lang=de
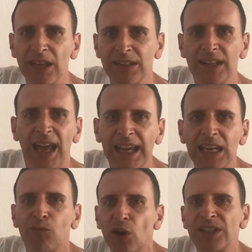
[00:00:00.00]
Der Dieter
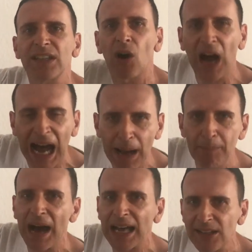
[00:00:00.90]
Hacking wollte ihn ja auch
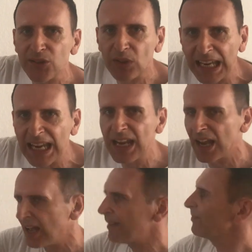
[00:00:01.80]
haben. Alles okay.